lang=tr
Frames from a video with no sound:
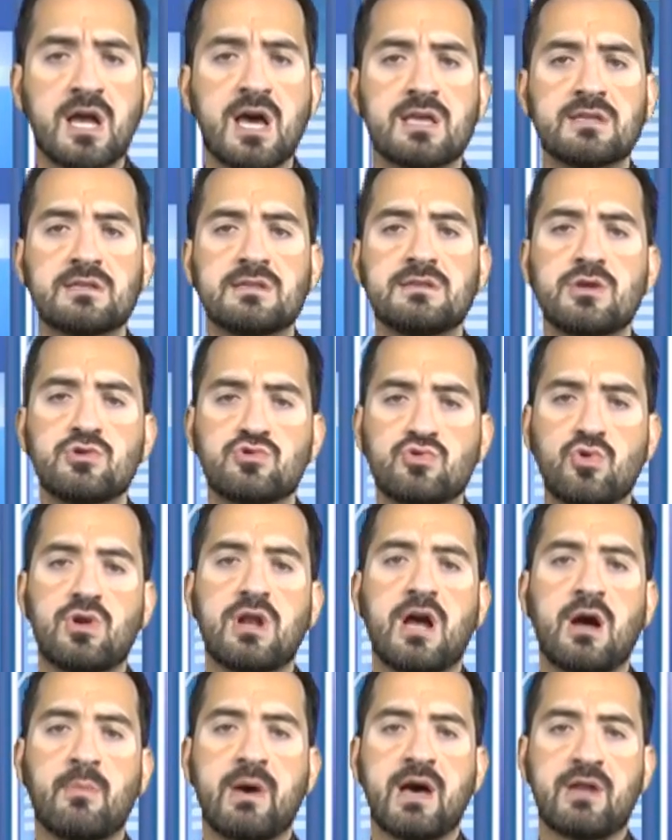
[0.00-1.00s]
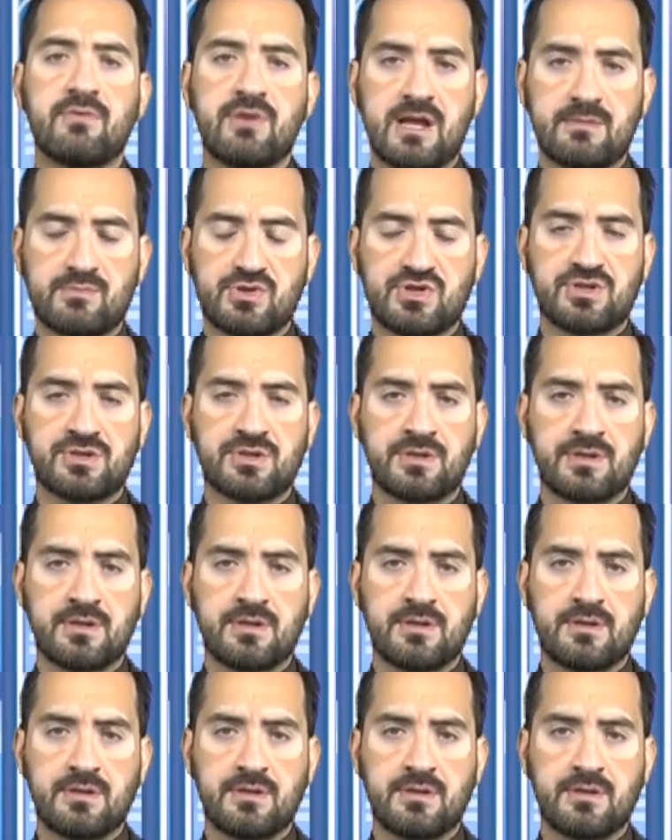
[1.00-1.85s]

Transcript: ayetinde şöyle haber vermiştir.